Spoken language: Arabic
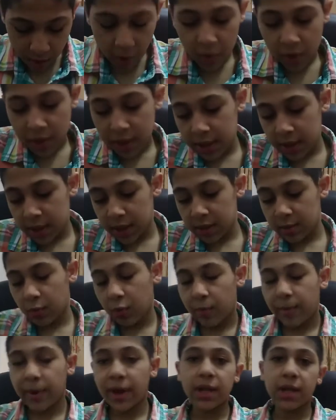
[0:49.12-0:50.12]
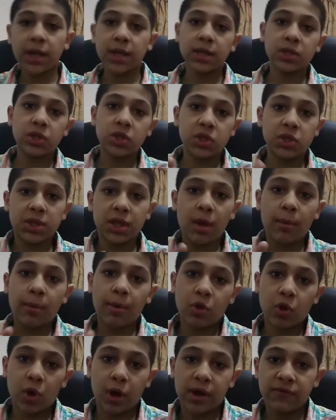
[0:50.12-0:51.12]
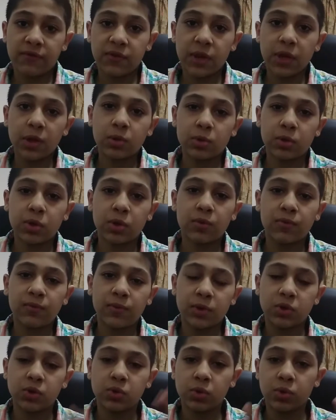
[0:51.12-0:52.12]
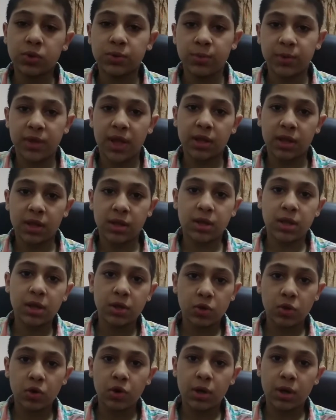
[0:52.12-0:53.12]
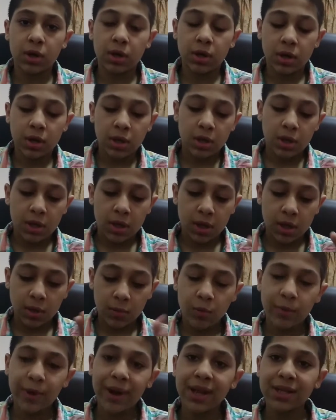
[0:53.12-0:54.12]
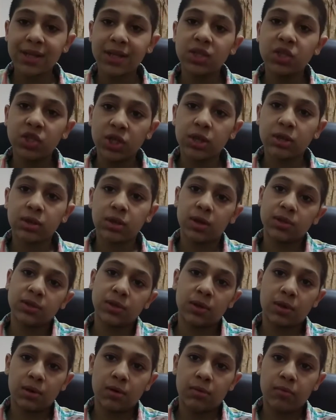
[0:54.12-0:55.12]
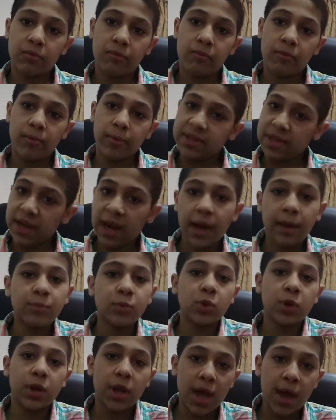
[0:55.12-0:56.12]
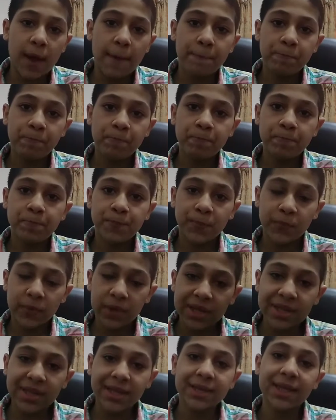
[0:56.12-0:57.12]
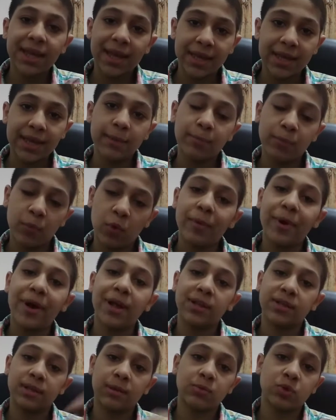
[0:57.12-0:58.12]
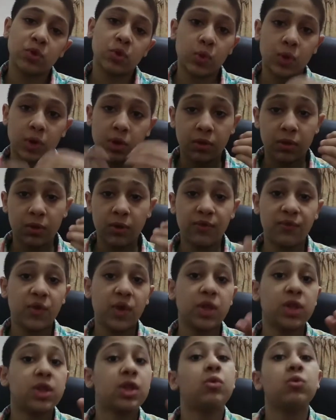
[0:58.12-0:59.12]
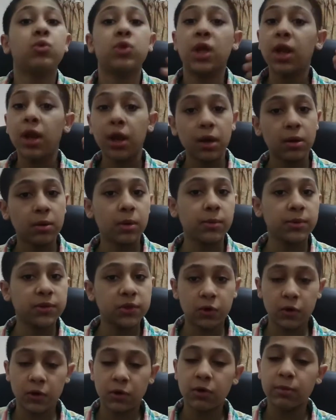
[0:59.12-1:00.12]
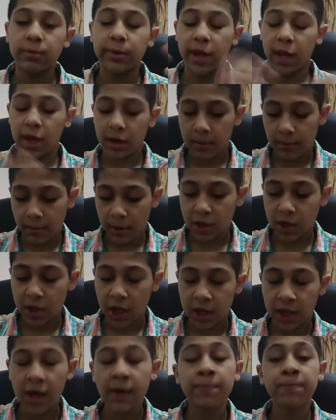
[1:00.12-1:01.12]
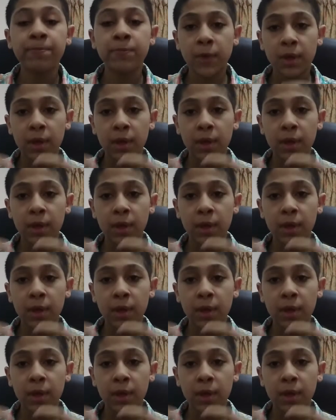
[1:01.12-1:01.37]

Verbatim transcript: اولا لان موبايل ال جي زي ما انتوا عارفين قلت لكم في الستوريز بتاعه التيك توك ان موبايل ال جي اتكسر بس الحمد لله قدرت اجيب موبايل سامسونج نظيف جدا وده اللي بصور لكم من عليه المقطع ده